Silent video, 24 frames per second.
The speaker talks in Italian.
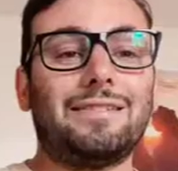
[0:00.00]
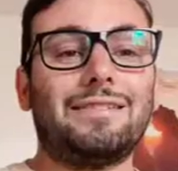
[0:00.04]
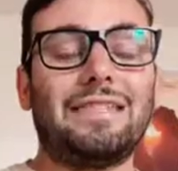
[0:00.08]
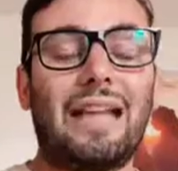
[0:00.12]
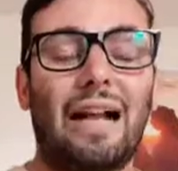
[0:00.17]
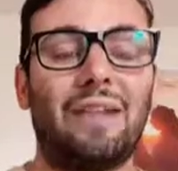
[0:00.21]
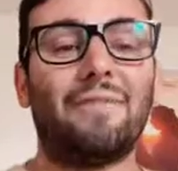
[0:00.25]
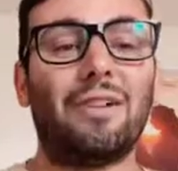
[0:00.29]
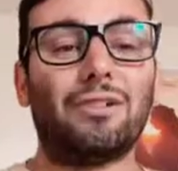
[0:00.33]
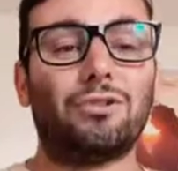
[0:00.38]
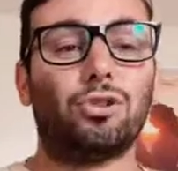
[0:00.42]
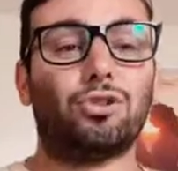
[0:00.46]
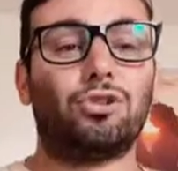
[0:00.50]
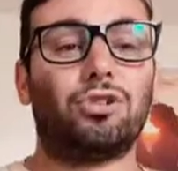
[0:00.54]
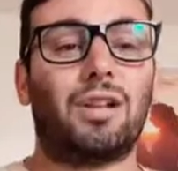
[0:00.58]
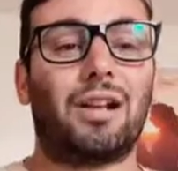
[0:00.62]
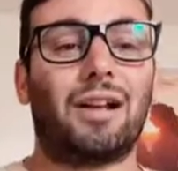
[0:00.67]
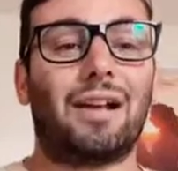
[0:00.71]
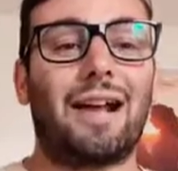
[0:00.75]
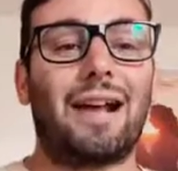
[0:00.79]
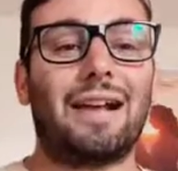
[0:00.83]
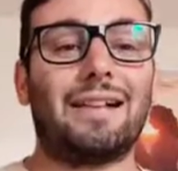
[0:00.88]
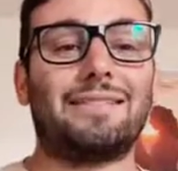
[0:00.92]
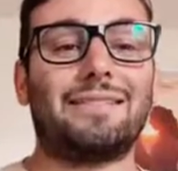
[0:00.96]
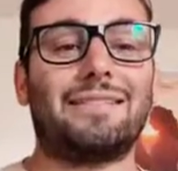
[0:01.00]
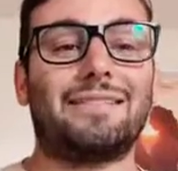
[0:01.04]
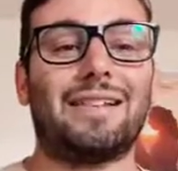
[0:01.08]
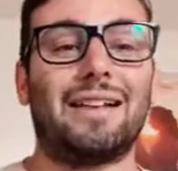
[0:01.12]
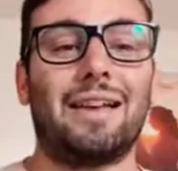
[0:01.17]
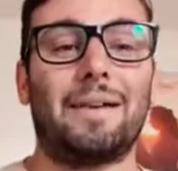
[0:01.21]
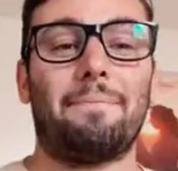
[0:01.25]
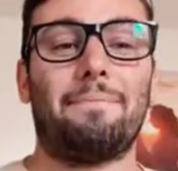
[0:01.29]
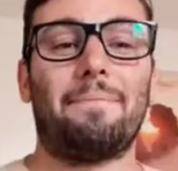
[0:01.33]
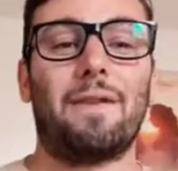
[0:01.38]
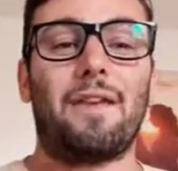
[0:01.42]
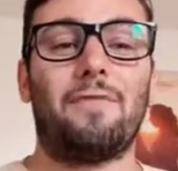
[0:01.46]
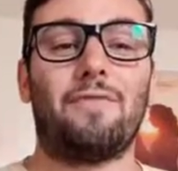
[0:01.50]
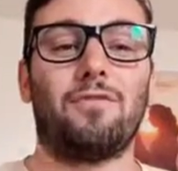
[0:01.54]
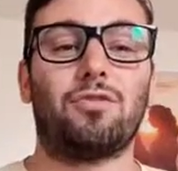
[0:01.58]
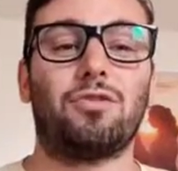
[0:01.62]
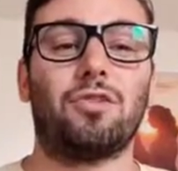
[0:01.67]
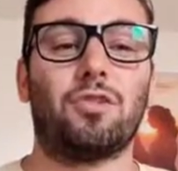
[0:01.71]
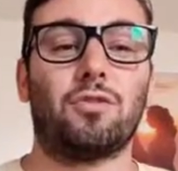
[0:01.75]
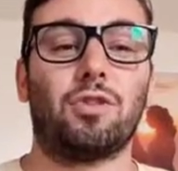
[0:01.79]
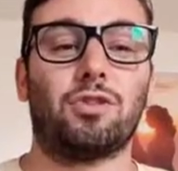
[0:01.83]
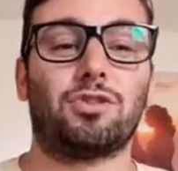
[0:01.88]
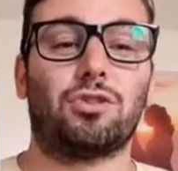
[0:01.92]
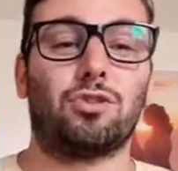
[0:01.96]
Salve a tutti ragazzi e
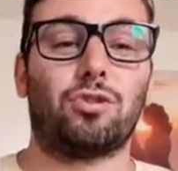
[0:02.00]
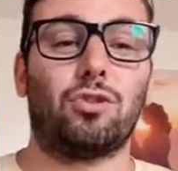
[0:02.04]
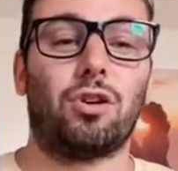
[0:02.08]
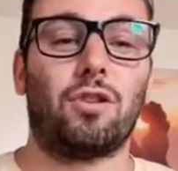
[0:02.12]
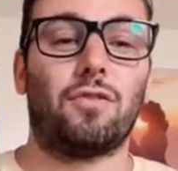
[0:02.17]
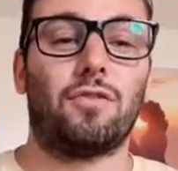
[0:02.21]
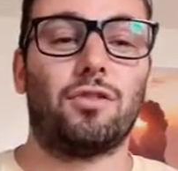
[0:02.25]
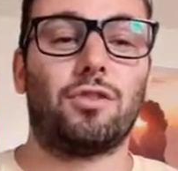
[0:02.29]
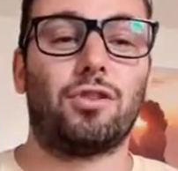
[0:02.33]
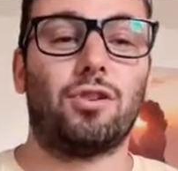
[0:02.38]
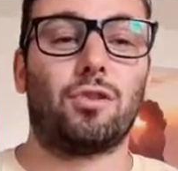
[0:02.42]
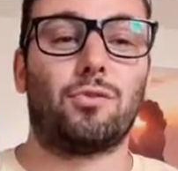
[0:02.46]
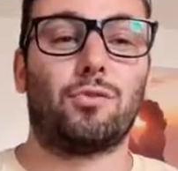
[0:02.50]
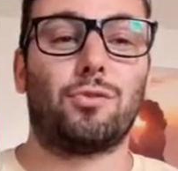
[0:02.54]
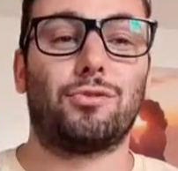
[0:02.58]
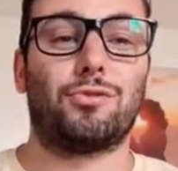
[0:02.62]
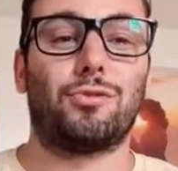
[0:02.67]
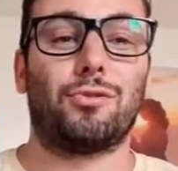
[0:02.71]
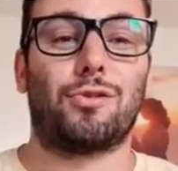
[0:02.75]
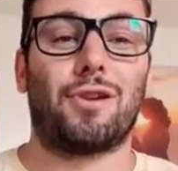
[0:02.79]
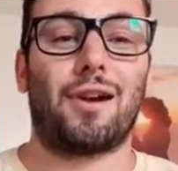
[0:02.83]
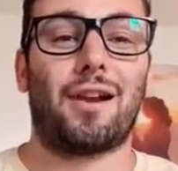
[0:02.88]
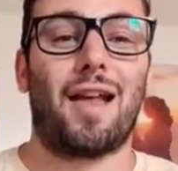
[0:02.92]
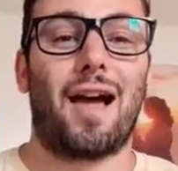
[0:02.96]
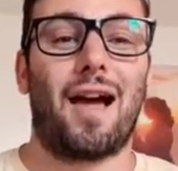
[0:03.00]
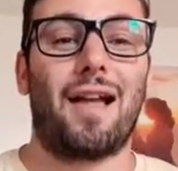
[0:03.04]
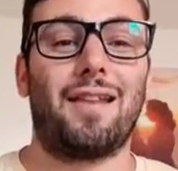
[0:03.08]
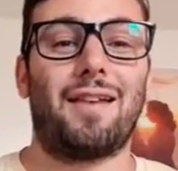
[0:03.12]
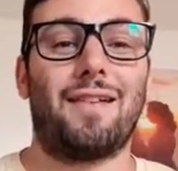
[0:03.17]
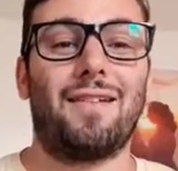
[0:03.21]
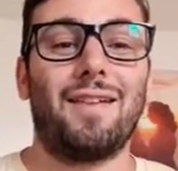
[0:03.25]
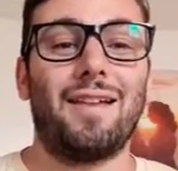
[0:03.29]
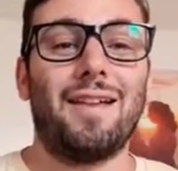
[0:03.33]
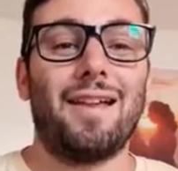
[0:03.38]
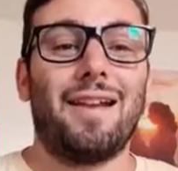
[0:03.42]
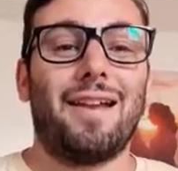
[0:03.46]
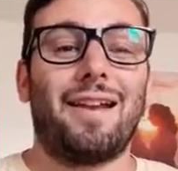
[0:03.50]
benvenuti in questo nuovo video qui sul canale